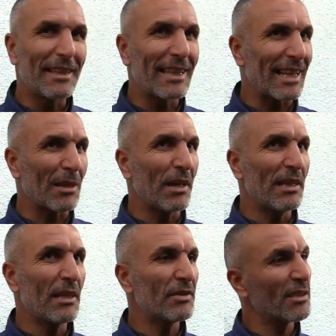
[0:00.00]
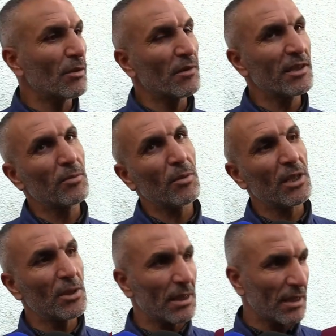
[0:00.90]
انا اللي يغضب عليا في
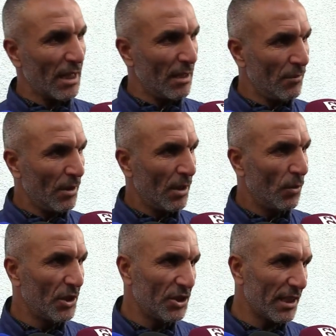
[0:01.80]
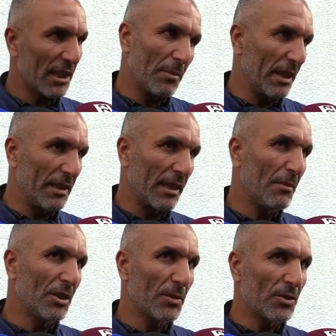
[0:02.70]
سبتمبر يجيب لي دراهم ويجي يغضب عليا
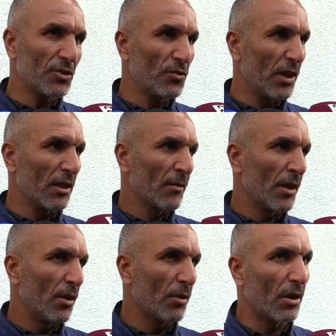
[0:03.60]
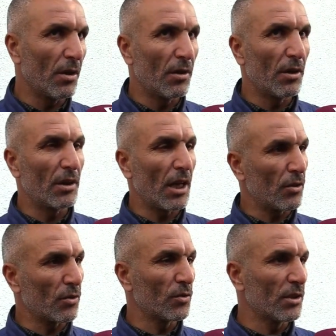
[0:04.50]
كيما نجيب نجيبش جواب
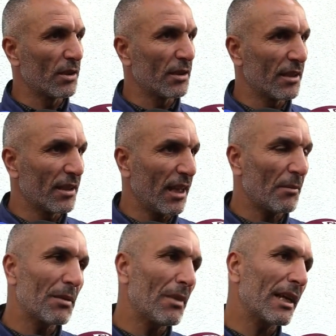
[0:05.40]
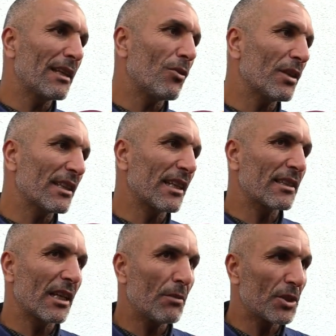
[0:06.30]
الاخر ثم قال لي خويا عطيناك
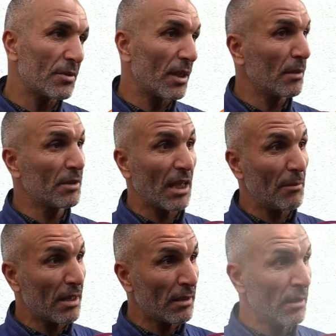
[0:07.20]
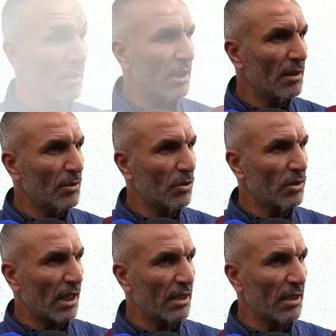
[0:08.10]
دراهم انا بديتها باطل كي نبداو
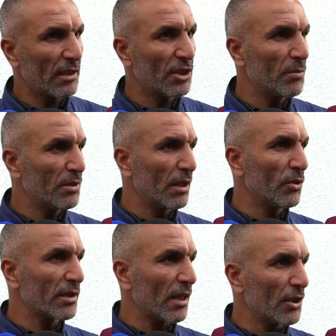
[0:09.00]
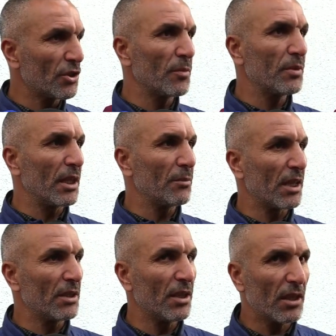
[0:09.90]
التحضيرات يجيب لنا لو ستاج يجيب لنا
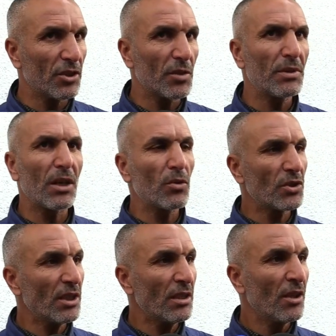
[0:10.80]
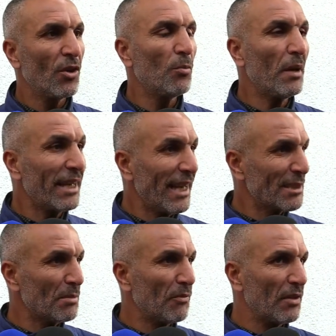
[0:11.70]
الامكانيات يجيب لنا كل شيء ومن بعد
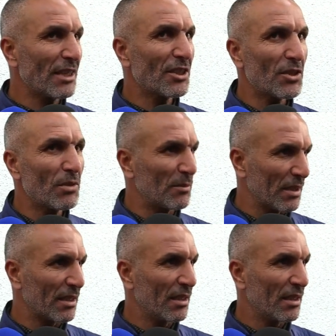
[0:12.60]
كيحاسبنا في 10 جولات برك